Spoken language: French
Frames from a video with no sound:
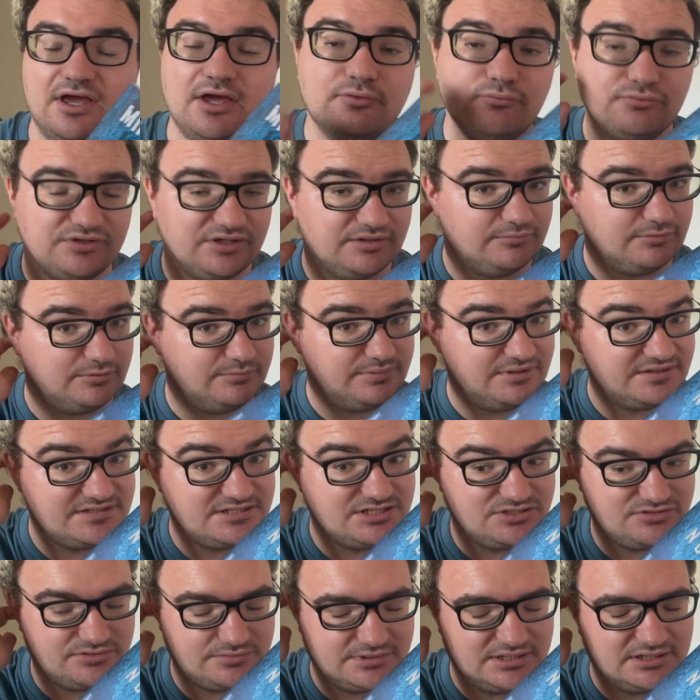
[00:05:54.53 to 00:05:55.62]
écoutez une bonne partie,
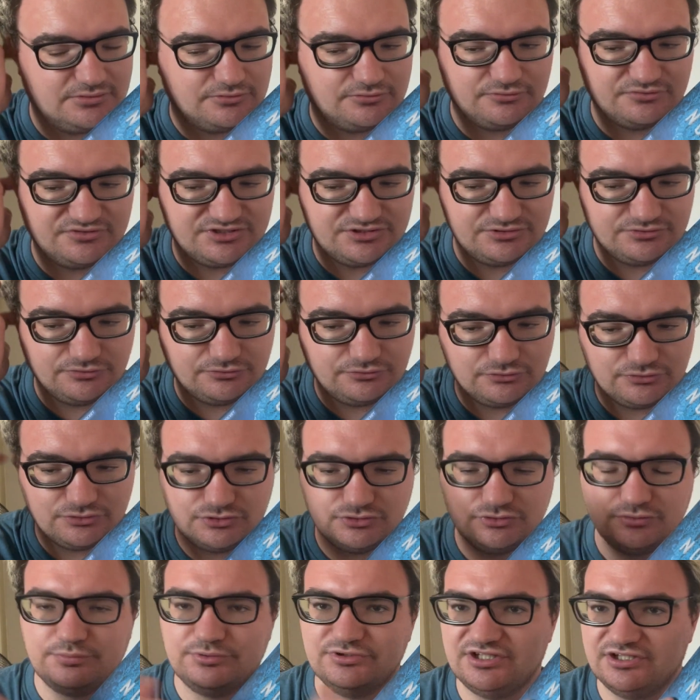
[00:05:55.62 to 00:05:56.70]
je vais peut-être le continuer en
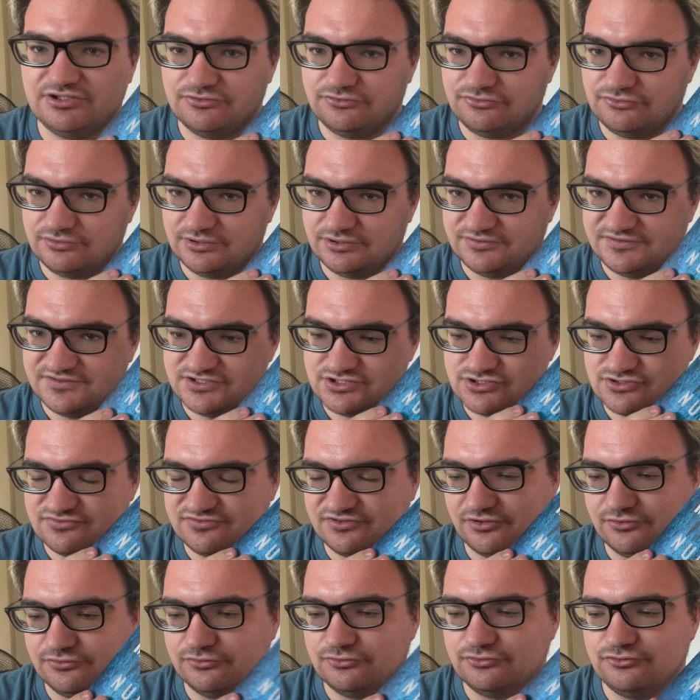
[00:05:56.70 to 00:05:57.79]
audio, peut-être que celui-là aussi je le
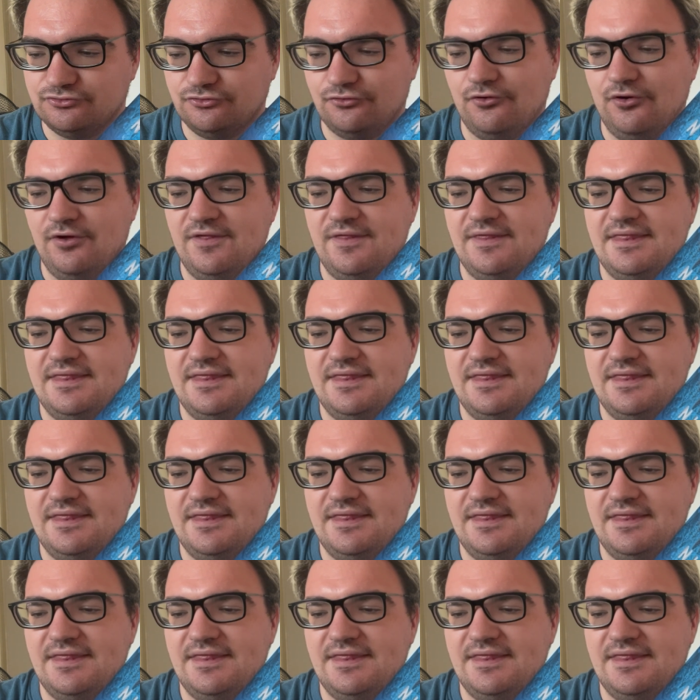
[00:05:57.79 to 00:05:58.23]
ferai en audio.